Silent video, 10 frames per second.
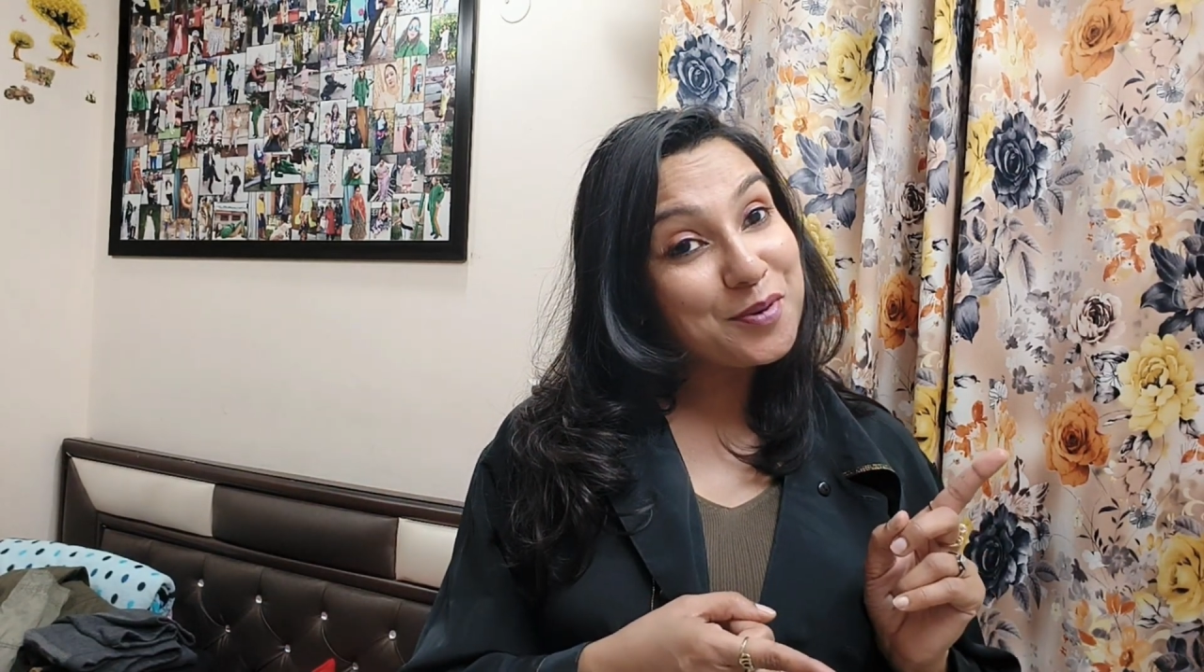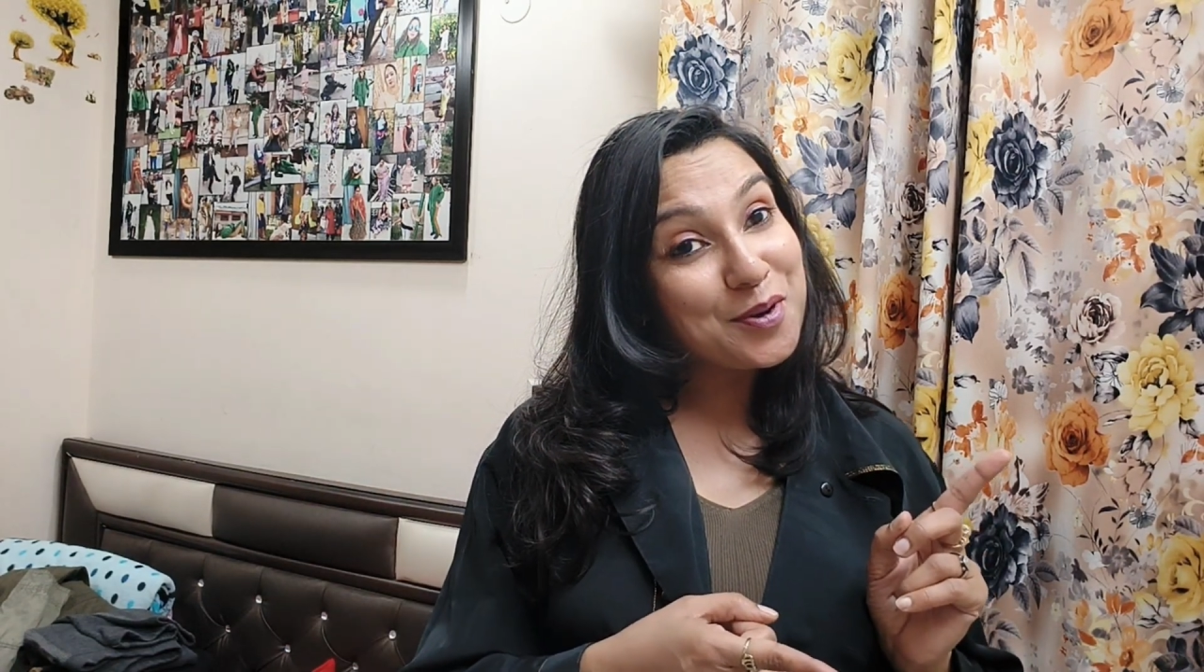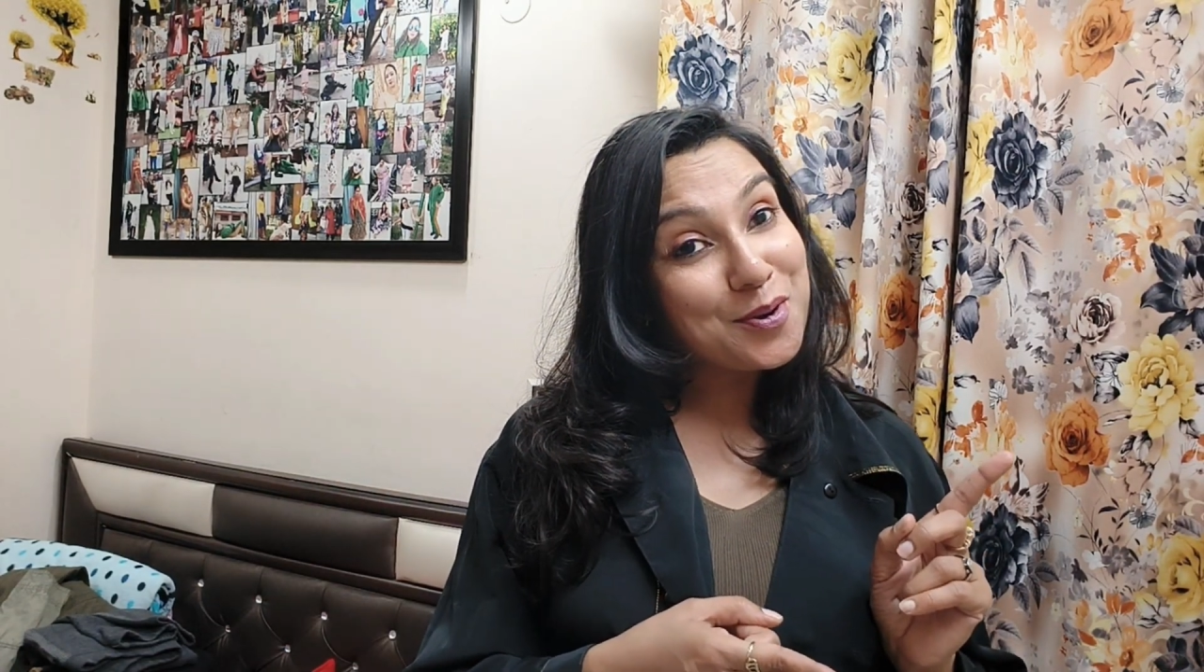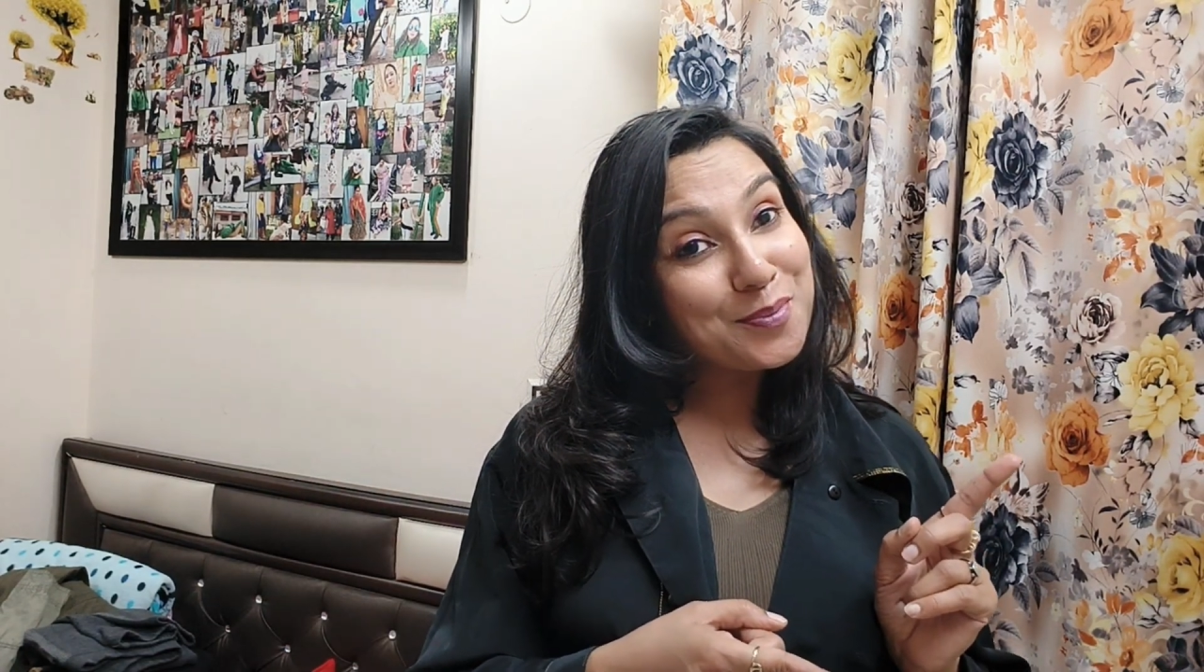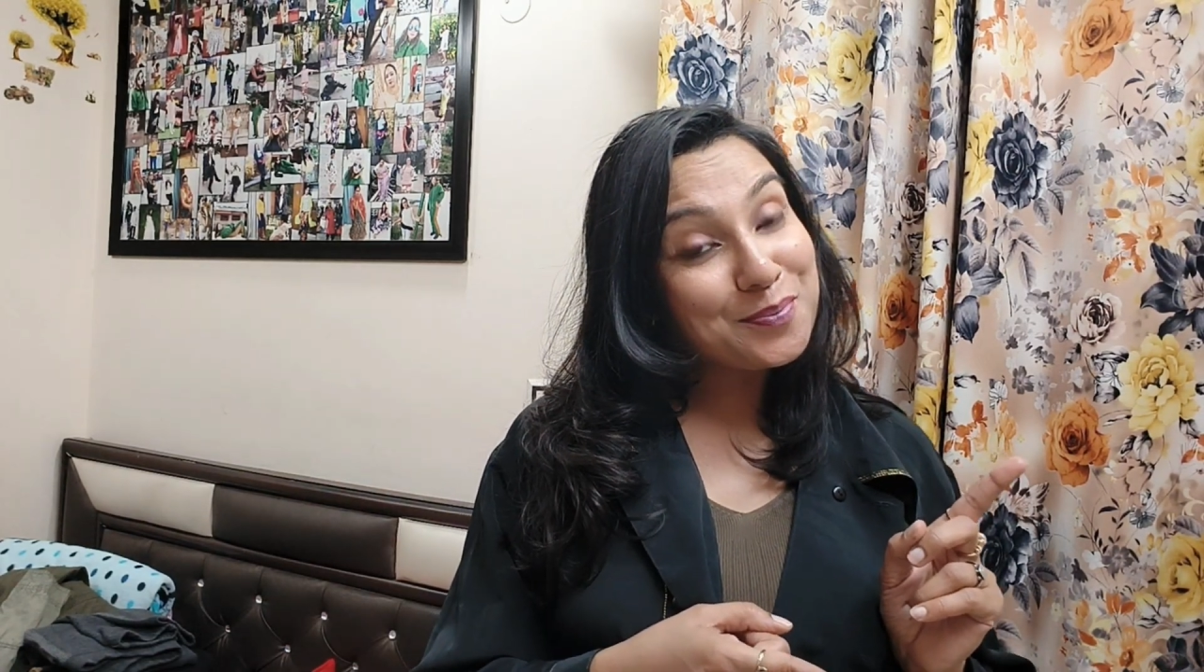
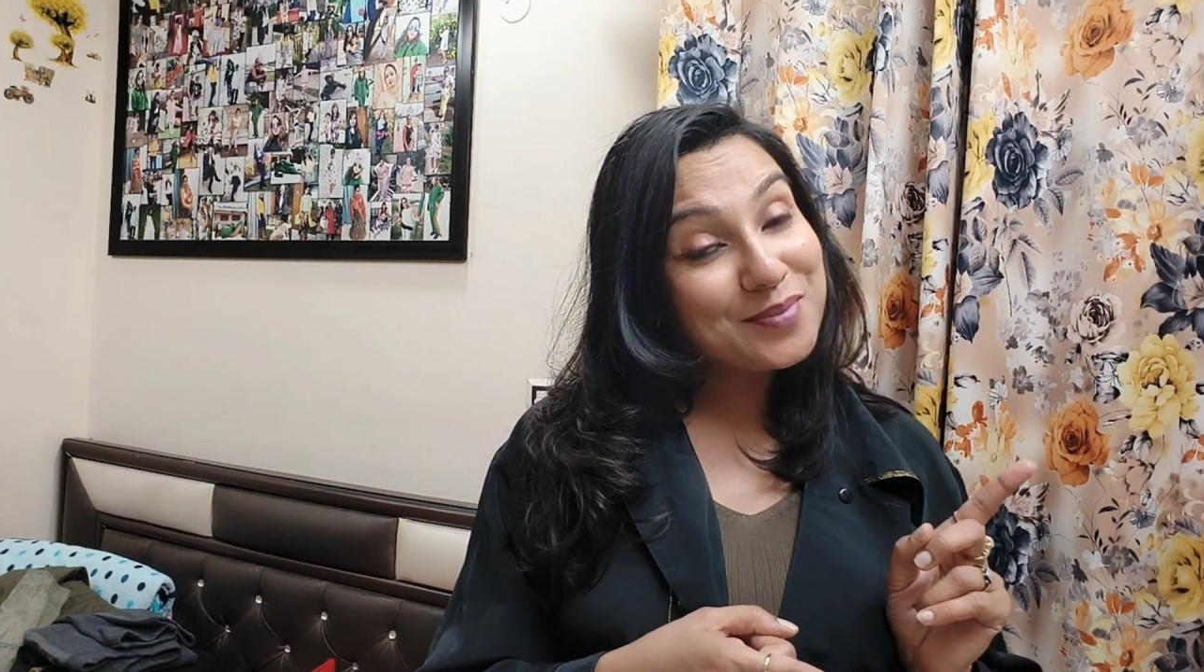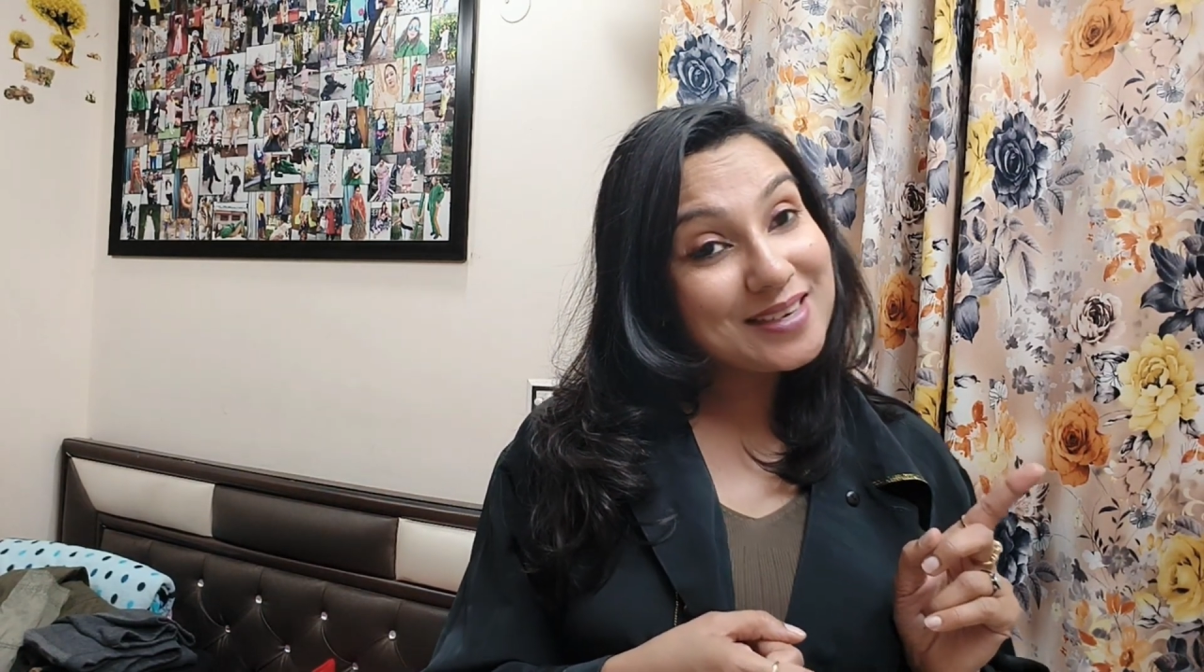टॉप